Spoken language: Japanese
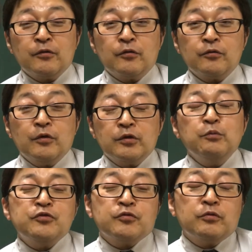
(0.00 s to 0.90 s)
はい、
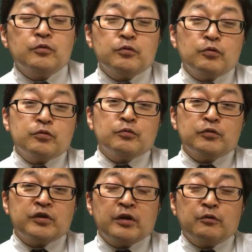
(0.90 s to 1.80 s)
もしその男と
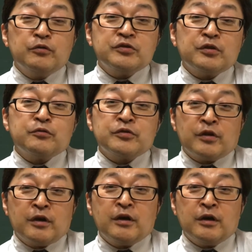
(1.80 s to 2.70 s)
結婚したとし
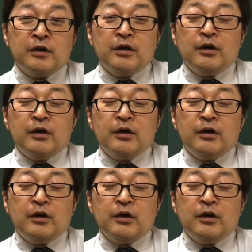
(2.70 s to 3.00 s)
たら